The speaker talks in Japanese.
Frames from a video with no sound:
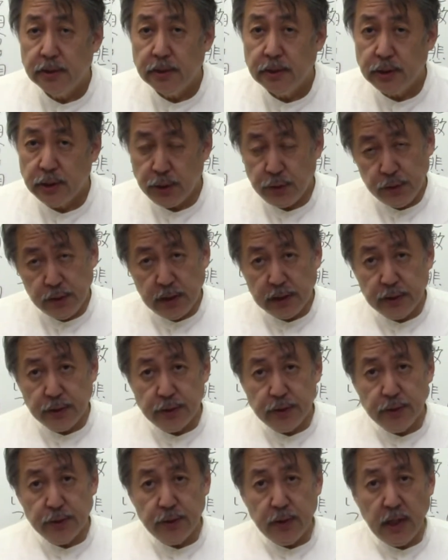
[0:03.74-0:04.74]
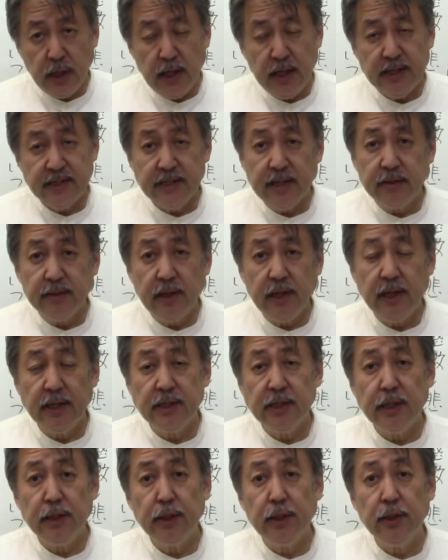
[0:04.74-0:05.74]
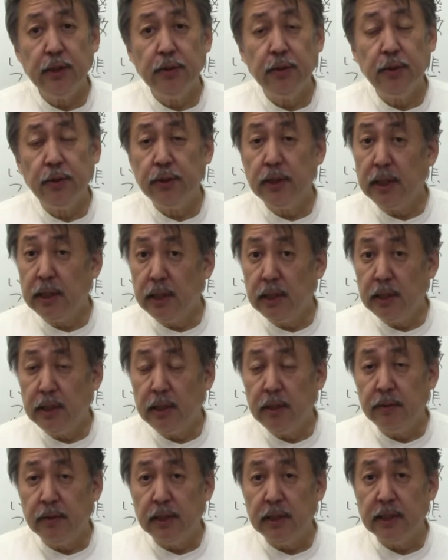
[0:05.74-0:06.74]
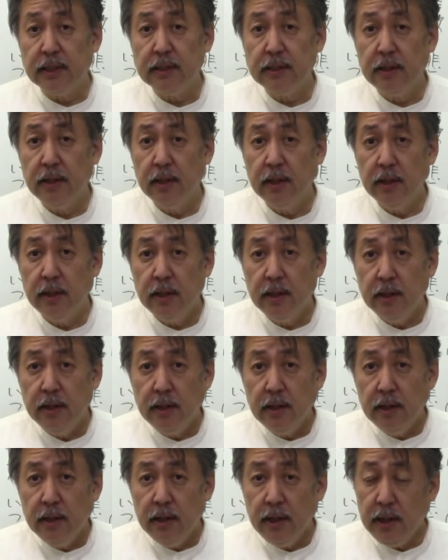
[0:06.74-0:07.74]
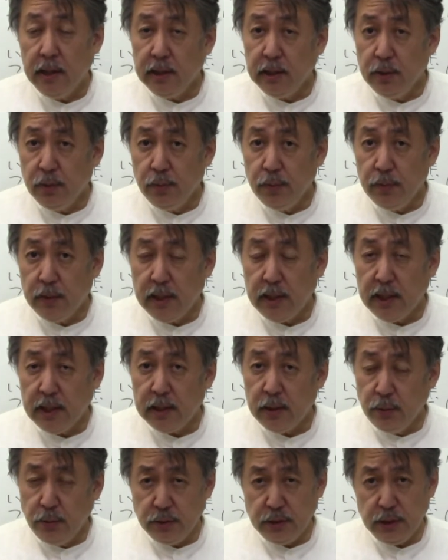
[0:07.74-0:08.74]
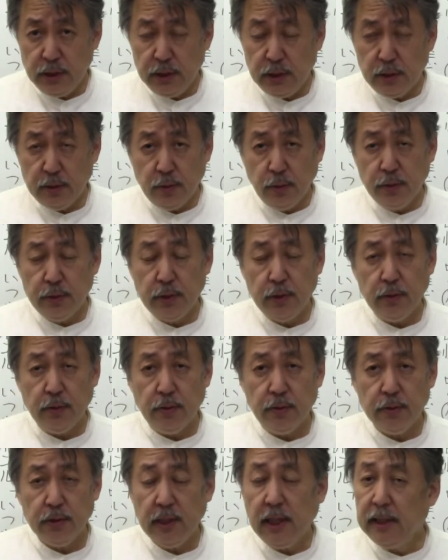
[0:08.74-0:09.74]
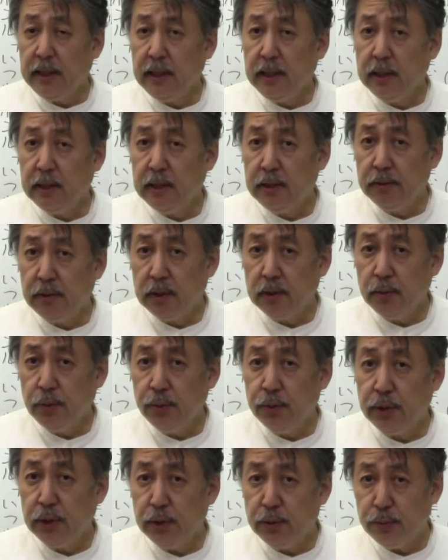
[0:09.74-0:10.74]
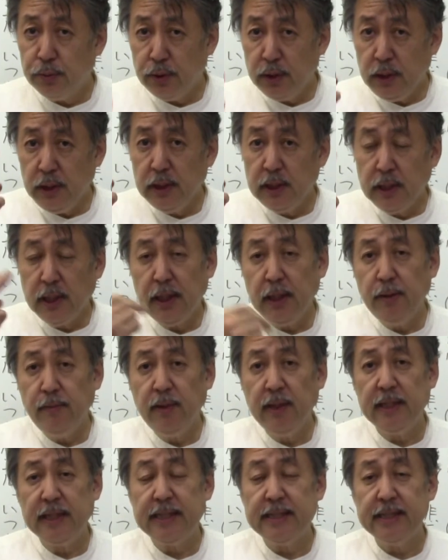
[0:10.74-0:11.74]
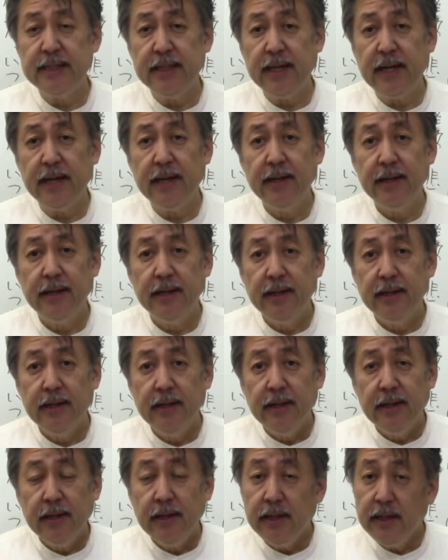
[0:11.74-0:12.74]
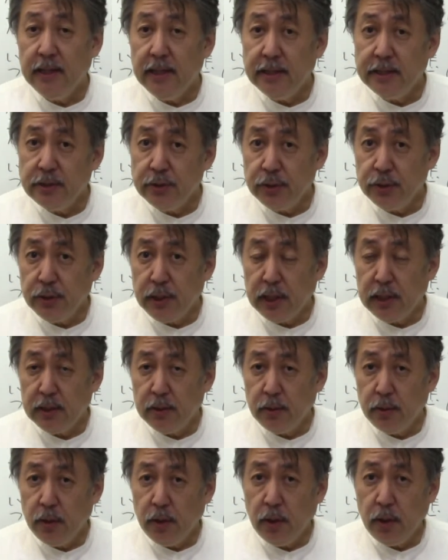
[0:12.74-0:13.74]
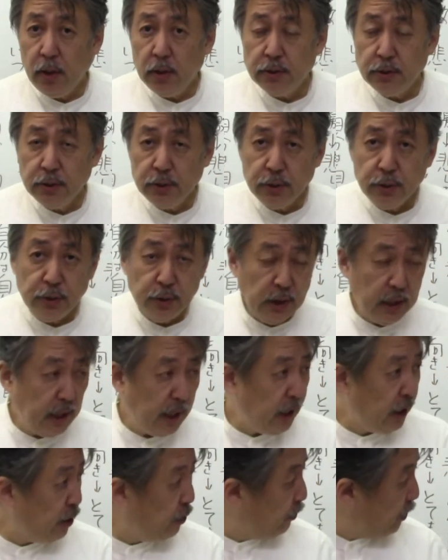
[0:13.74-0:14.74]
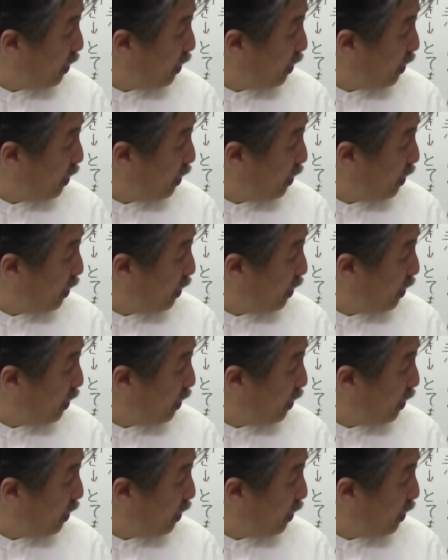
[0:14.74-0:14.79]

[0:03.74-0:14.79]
中学受験桜田チャンネルの滝谷直樹です。え今日は老人故郷滝谷直樹講義の2回目ですね。えー、ちょっとね、あのー、すぐに入る